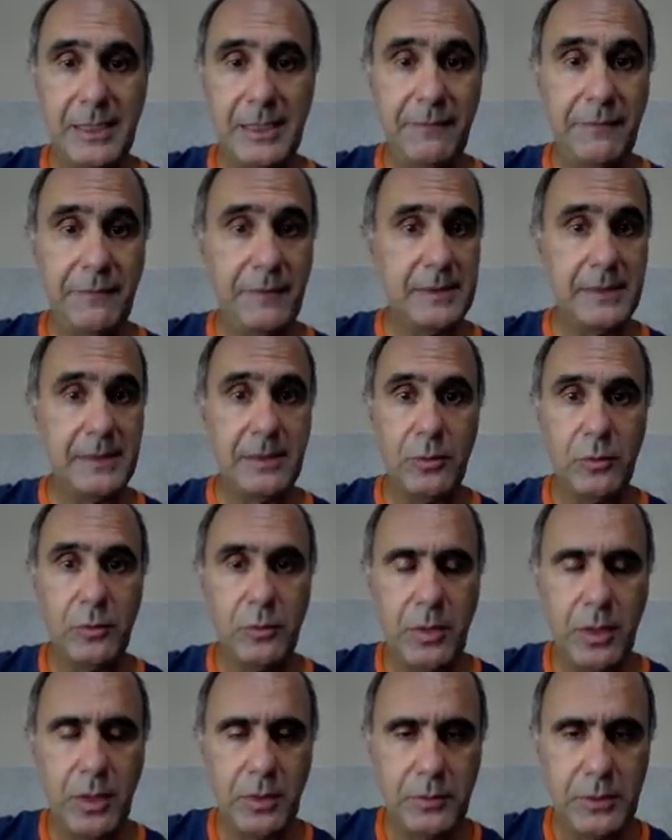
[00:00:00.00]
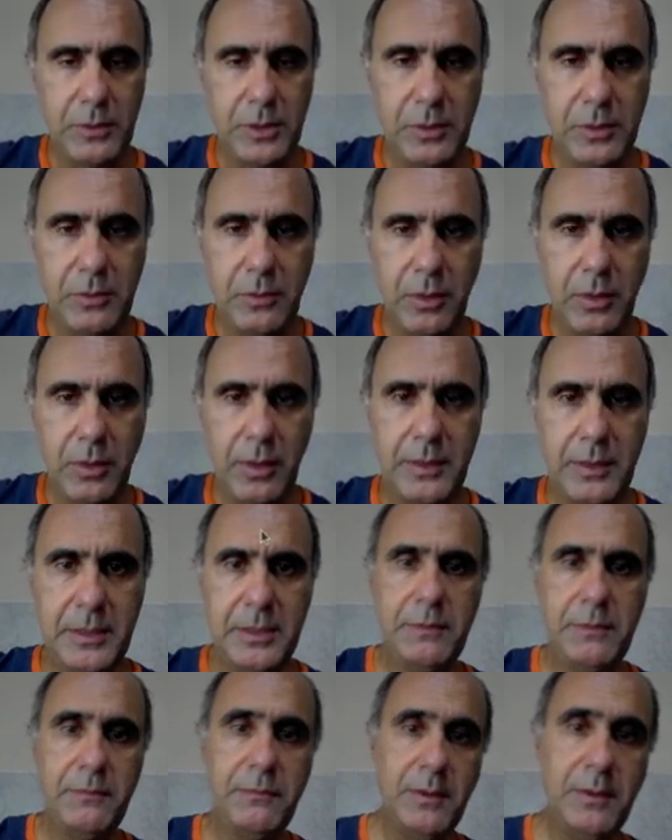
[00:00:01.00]
a fazer alguma coisa no
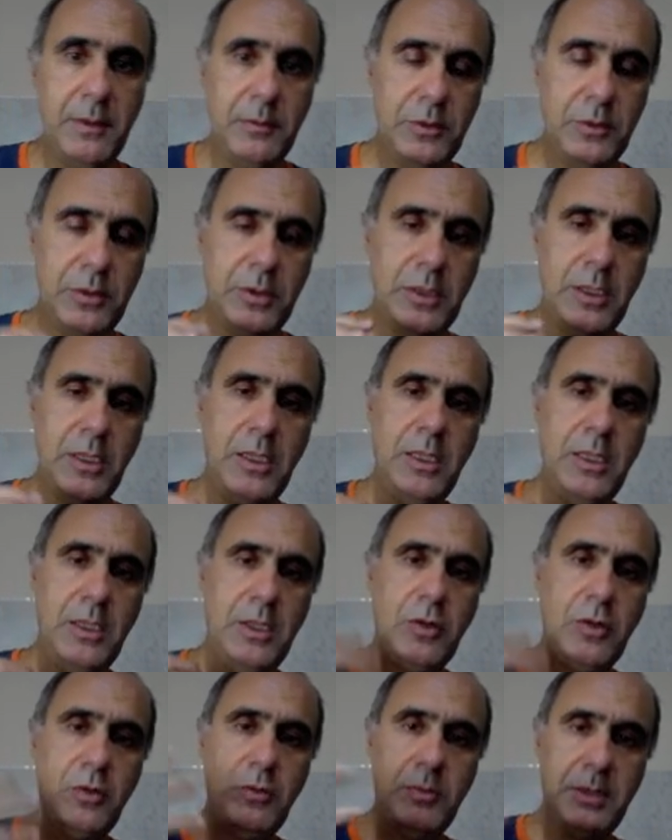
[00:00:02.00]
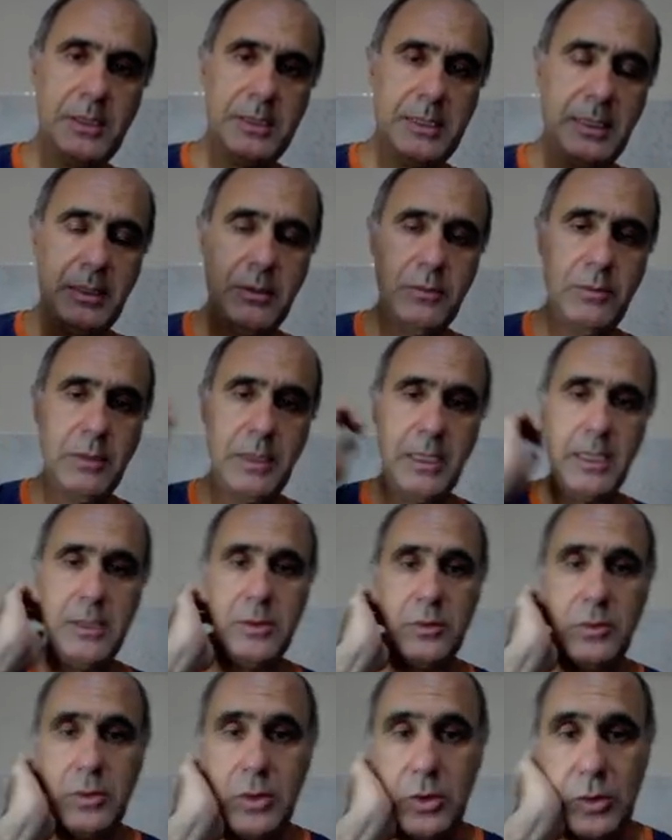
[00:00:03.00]
Orange, vamos começar com um
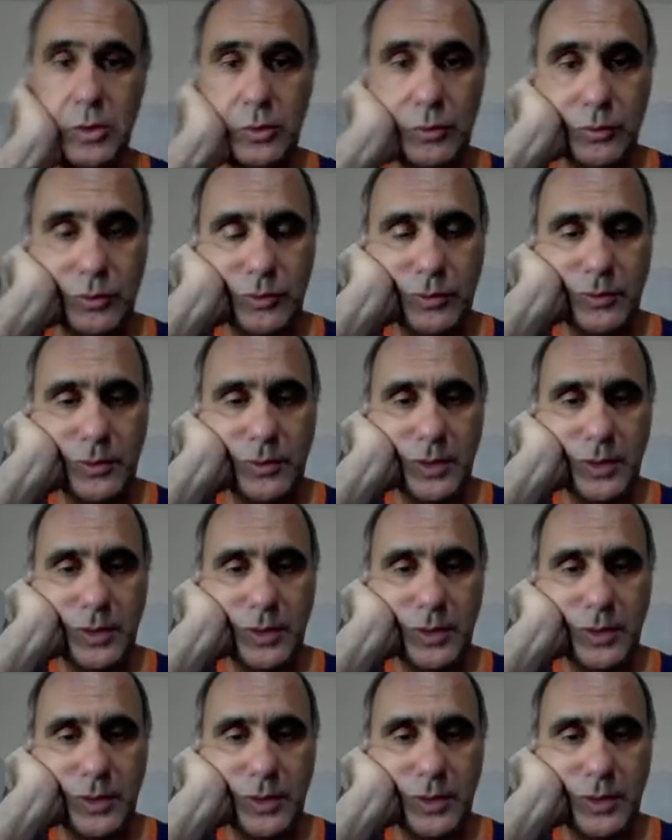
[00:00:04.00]
caso de estudo.